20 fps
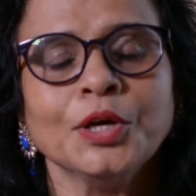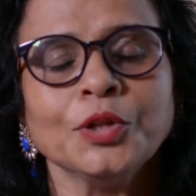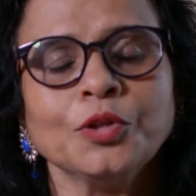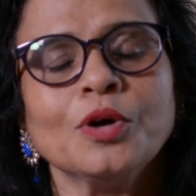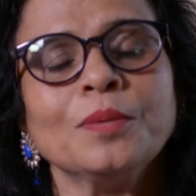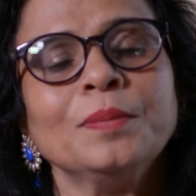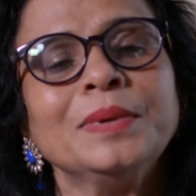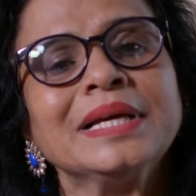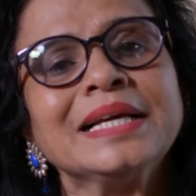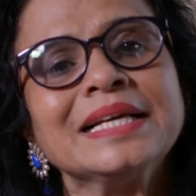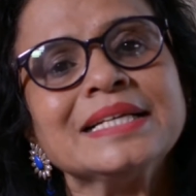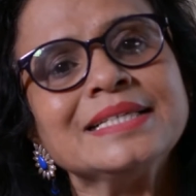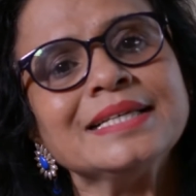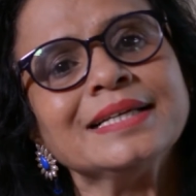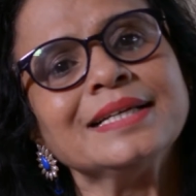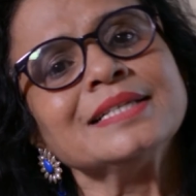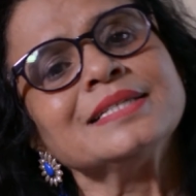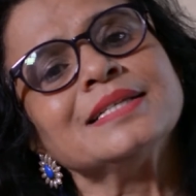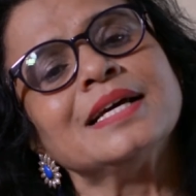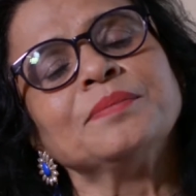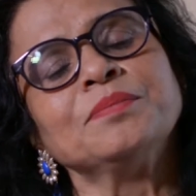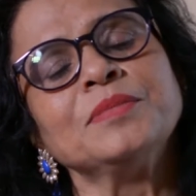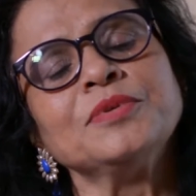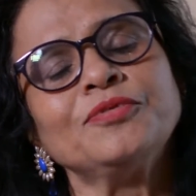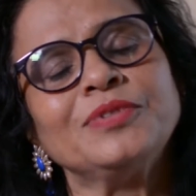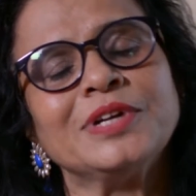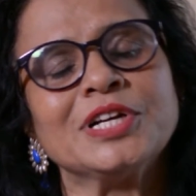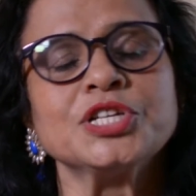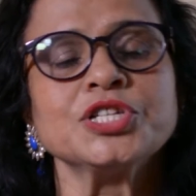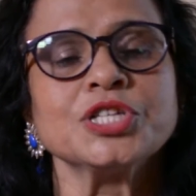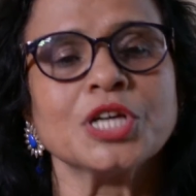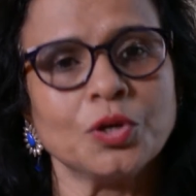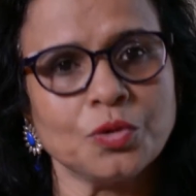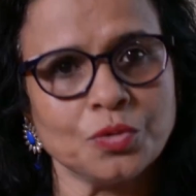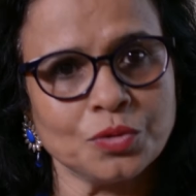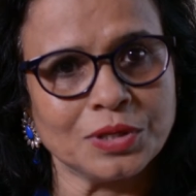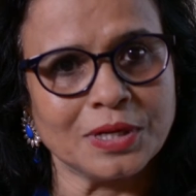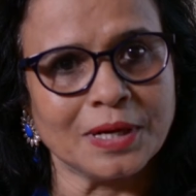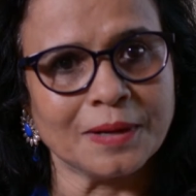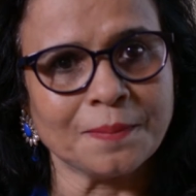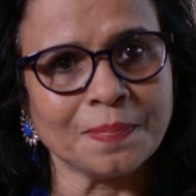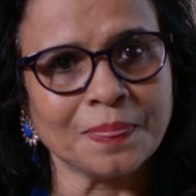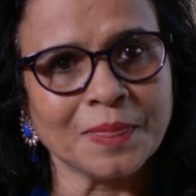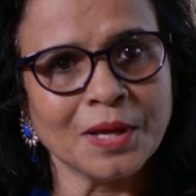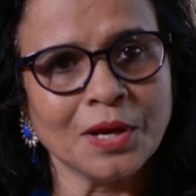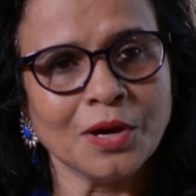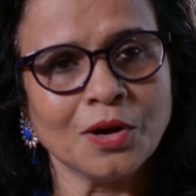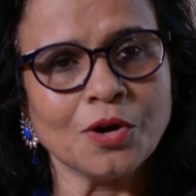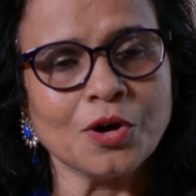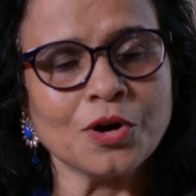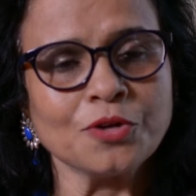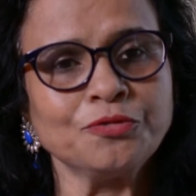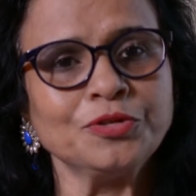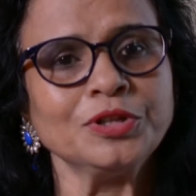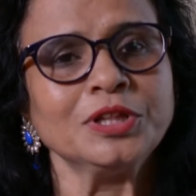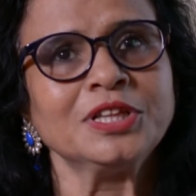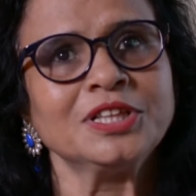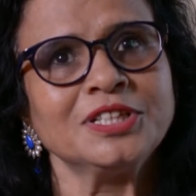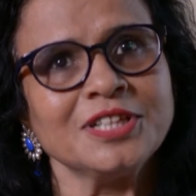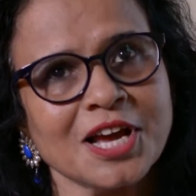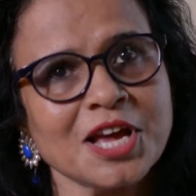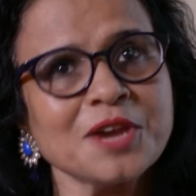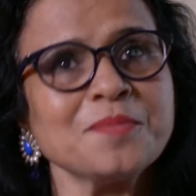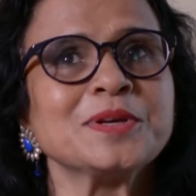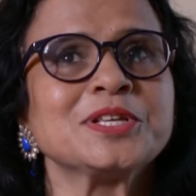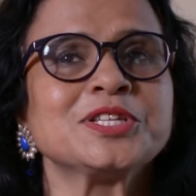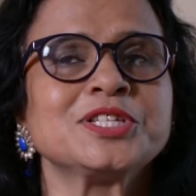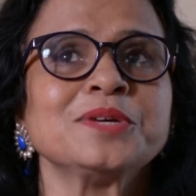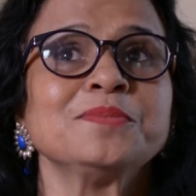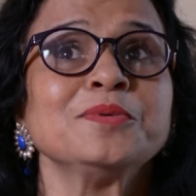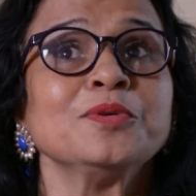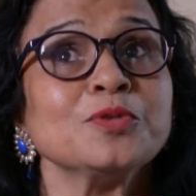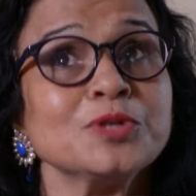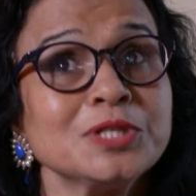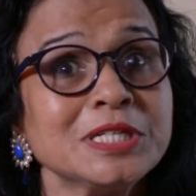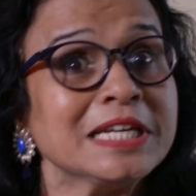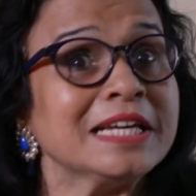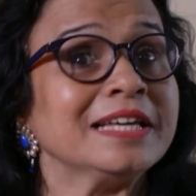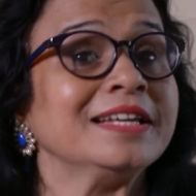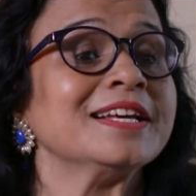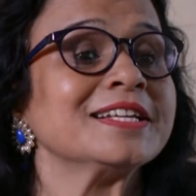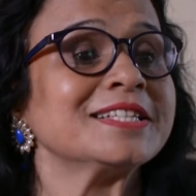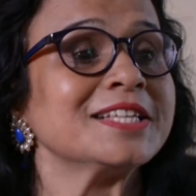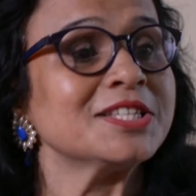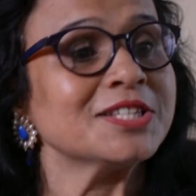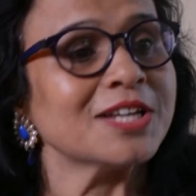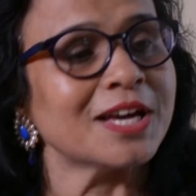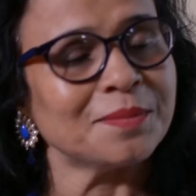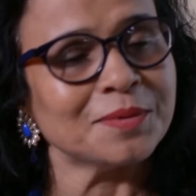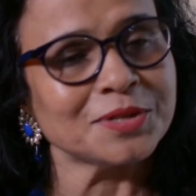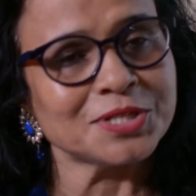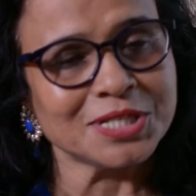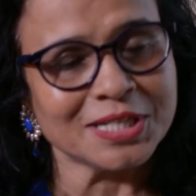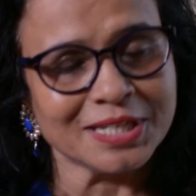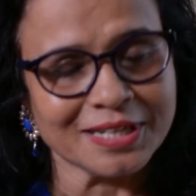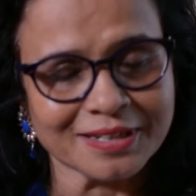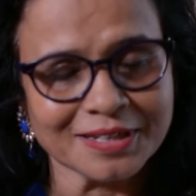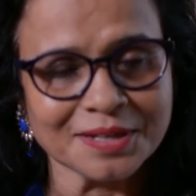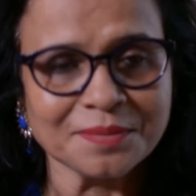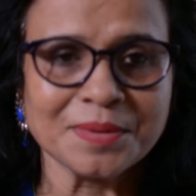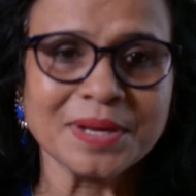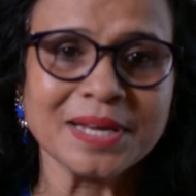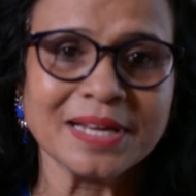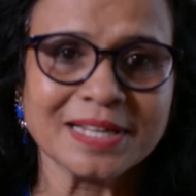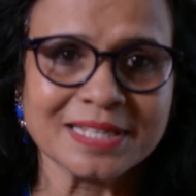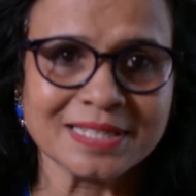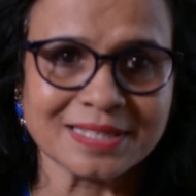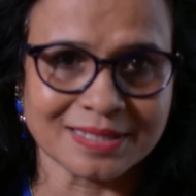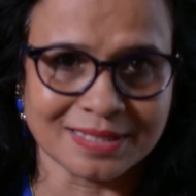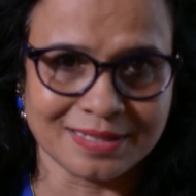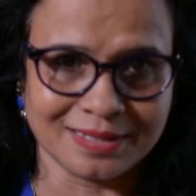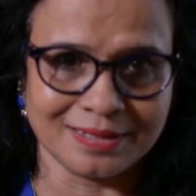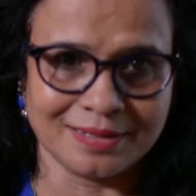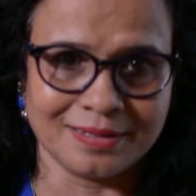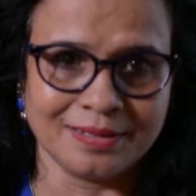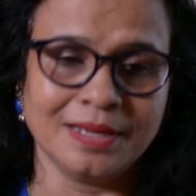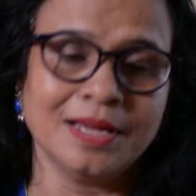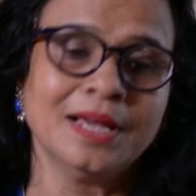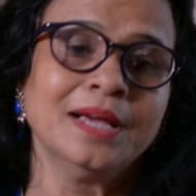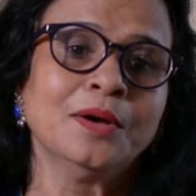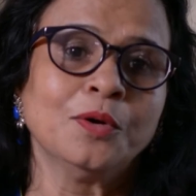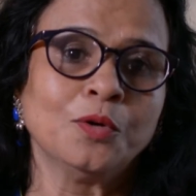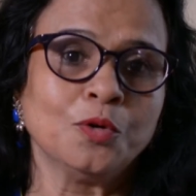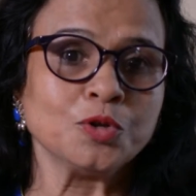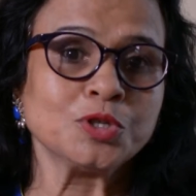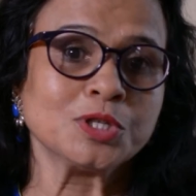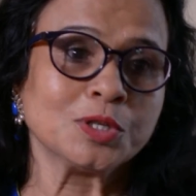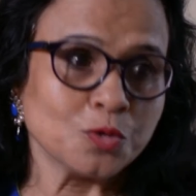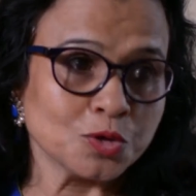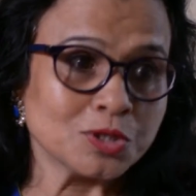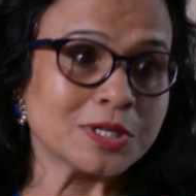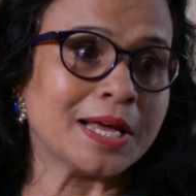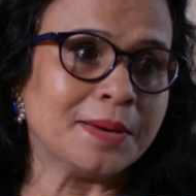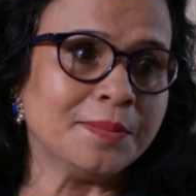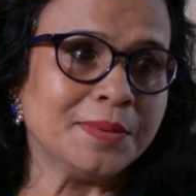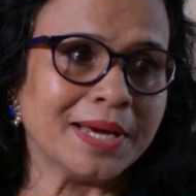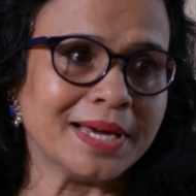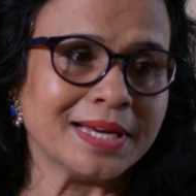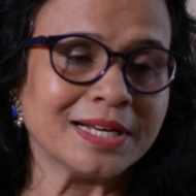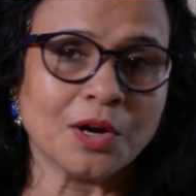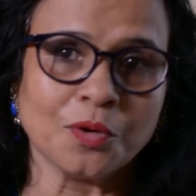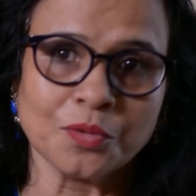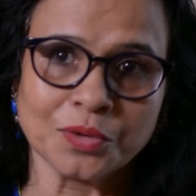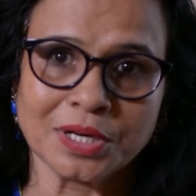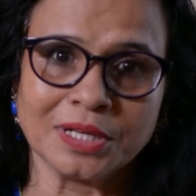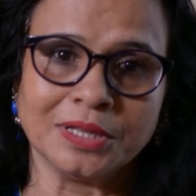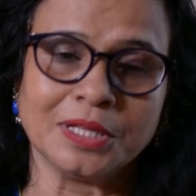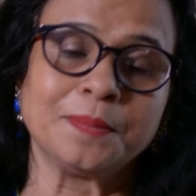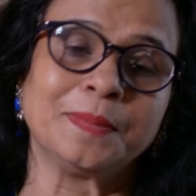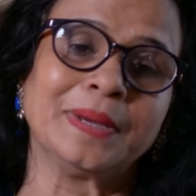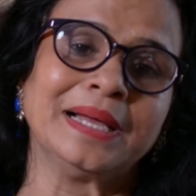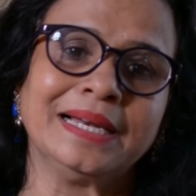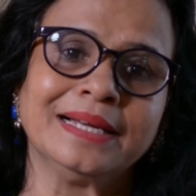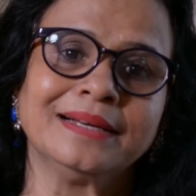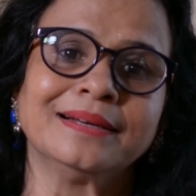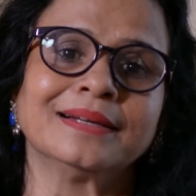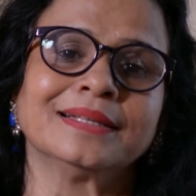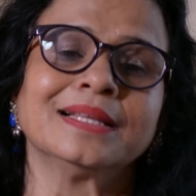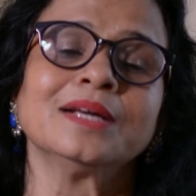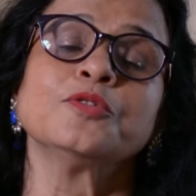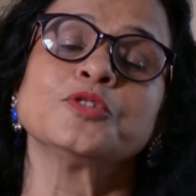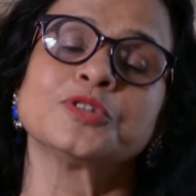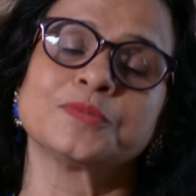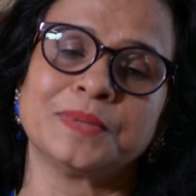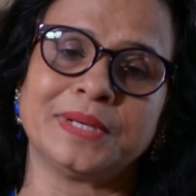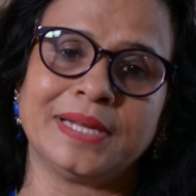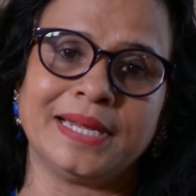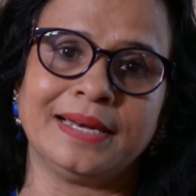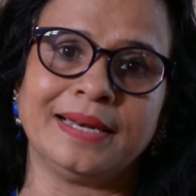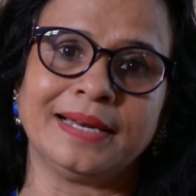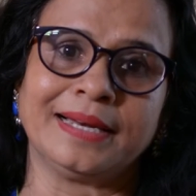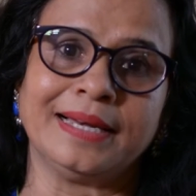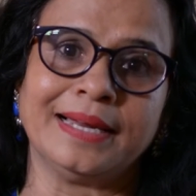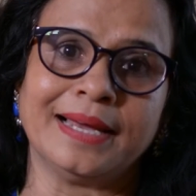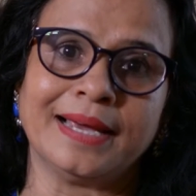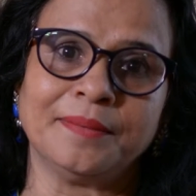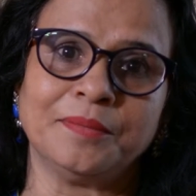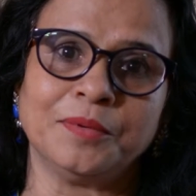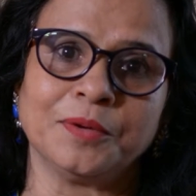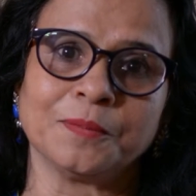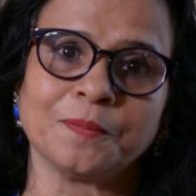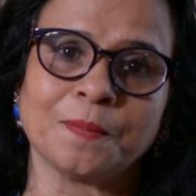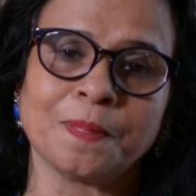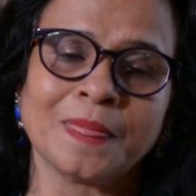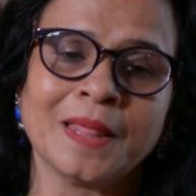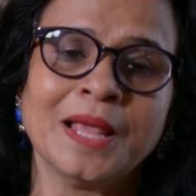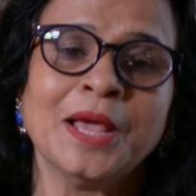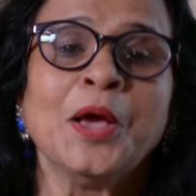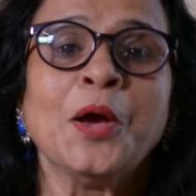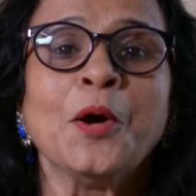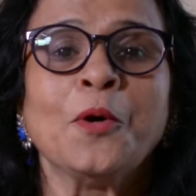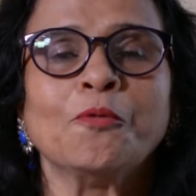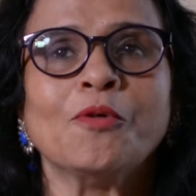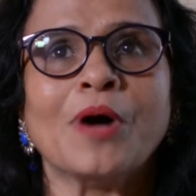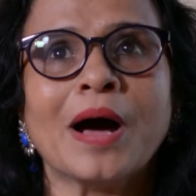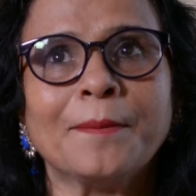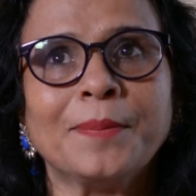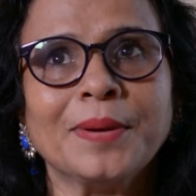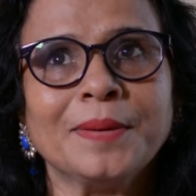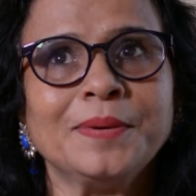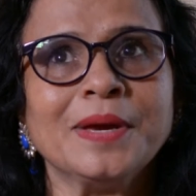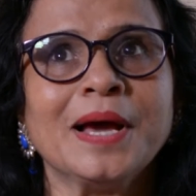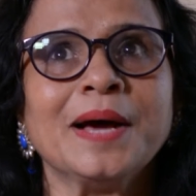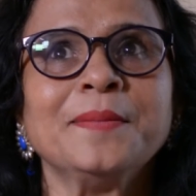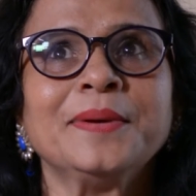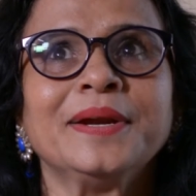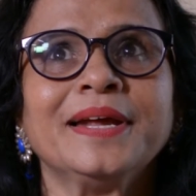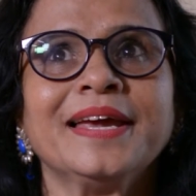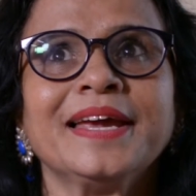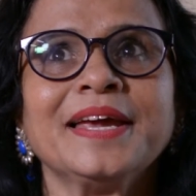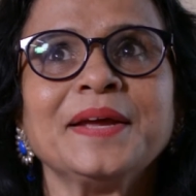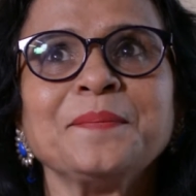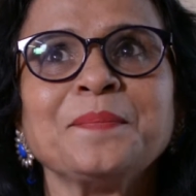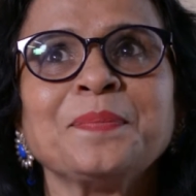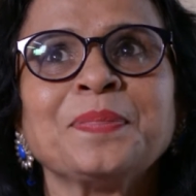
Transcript: तो हमने किसी के साथ में फ्लैट चालू किया और फिर चार बच्चे में उसी एरिया से चार बच्चे लेकर मैं इस उस उस घर में आई गांव के अंदर पहले घर था उसमें रहने के आए हम लोग वहाँ पर भी हम रहे